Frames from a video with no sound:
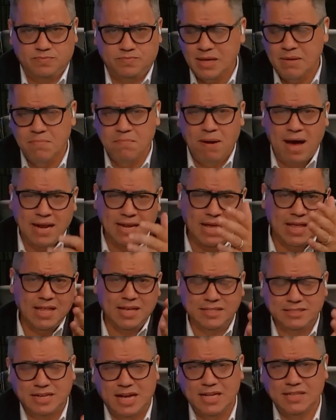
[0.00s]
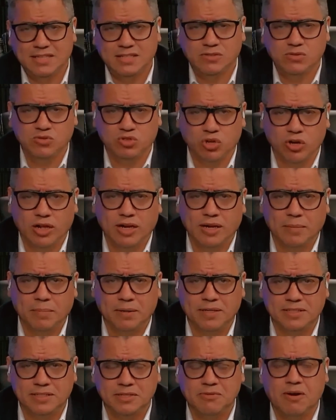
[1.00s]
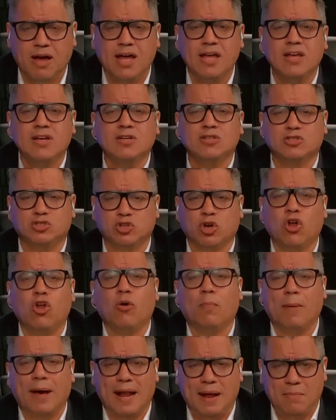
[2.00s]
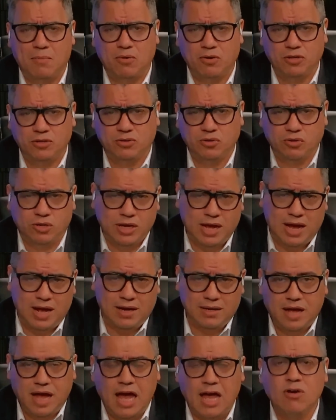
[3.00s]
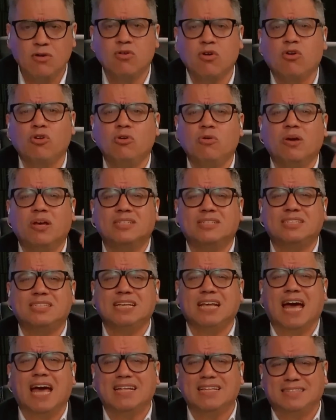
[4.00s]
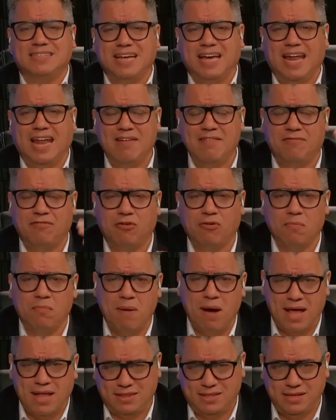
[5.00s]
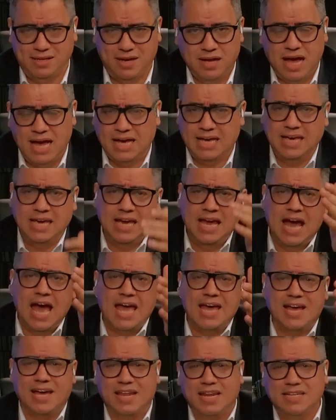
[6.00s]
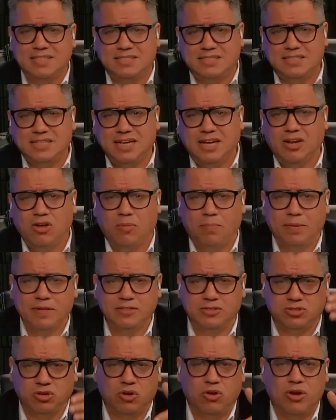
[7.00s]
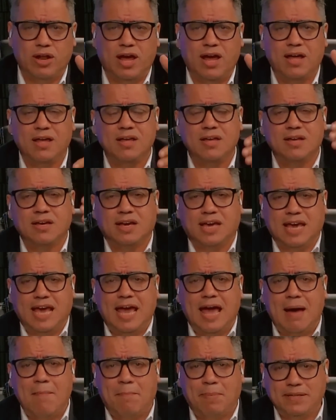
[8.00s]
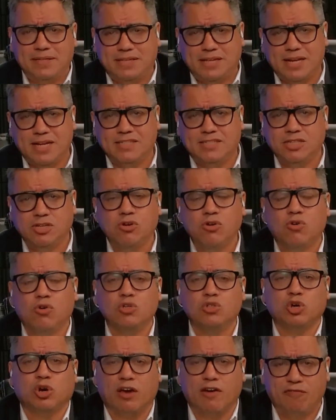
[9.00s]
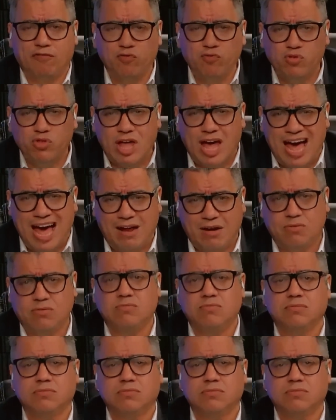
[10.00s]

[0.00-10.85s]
en varias de esas instituciones represivas solo para monitorear. Hay una universidad entera informática. Aquí hay en el exilio personas que han pertenecido, incluso que fundaron